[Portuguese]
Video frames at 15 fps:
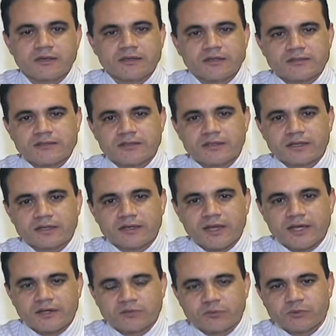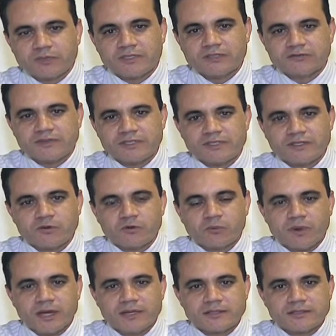e assim, é claro, poder fazer com
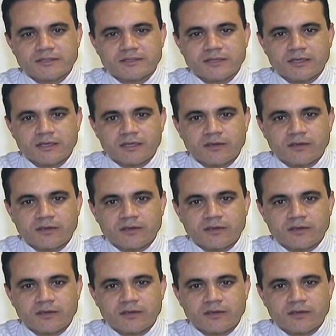mais,